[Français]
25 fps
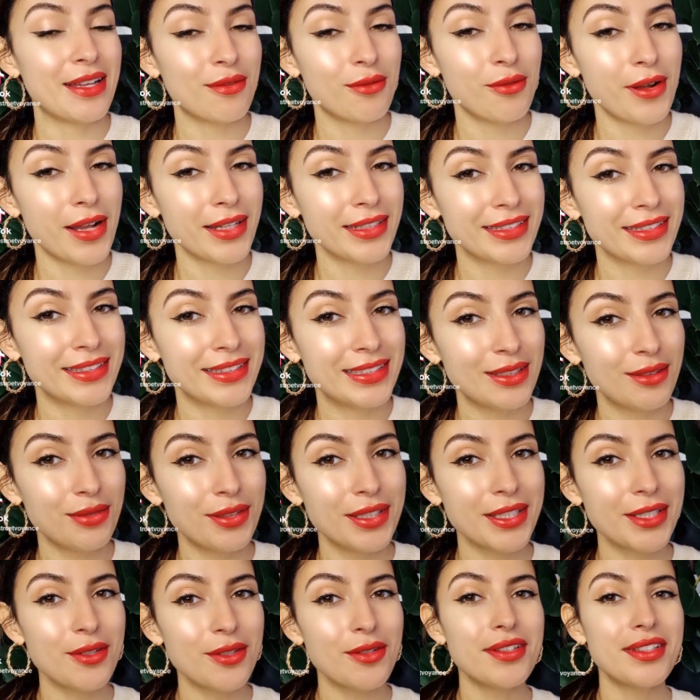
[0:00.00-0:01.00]
avoir des
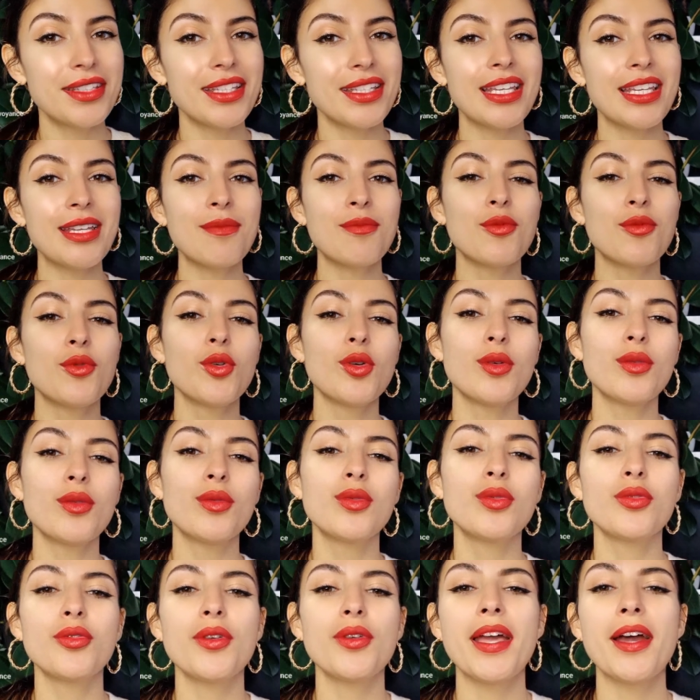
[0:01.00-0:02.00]
difficultés pour
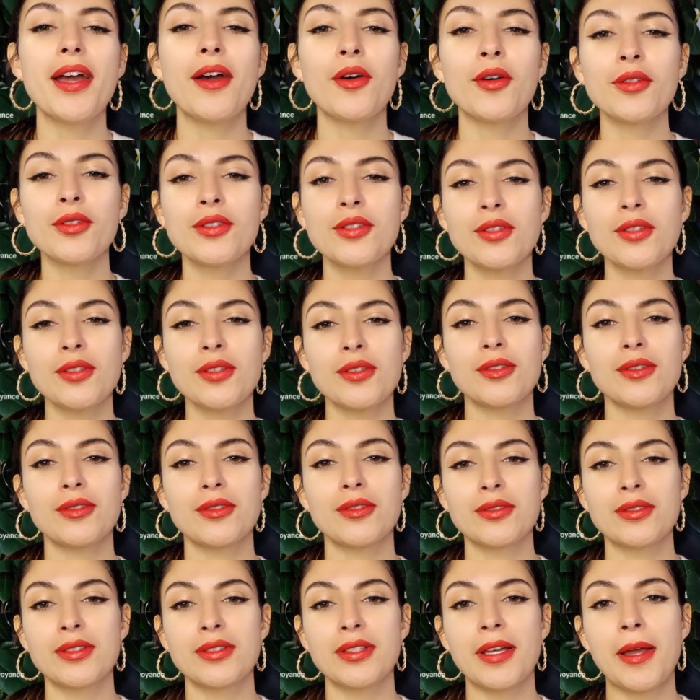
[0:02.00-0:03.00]
vous faire
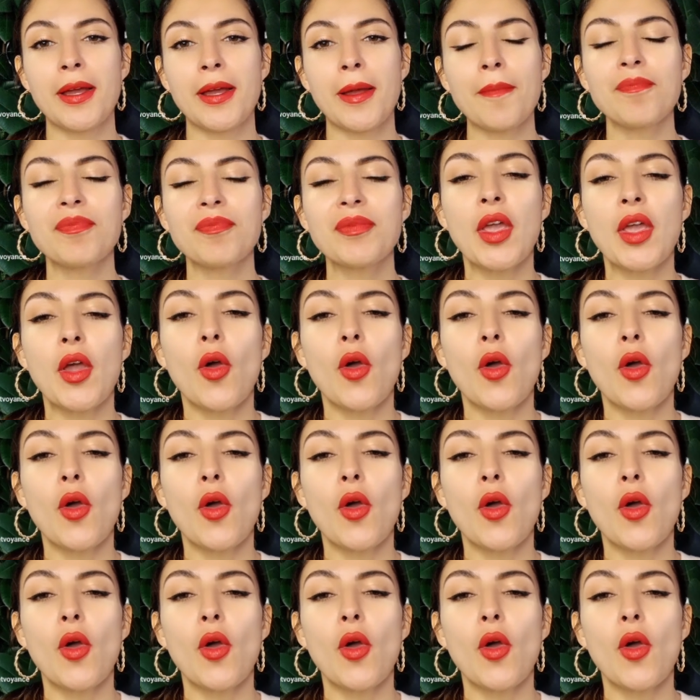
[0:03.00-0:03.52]
entendre. Hein.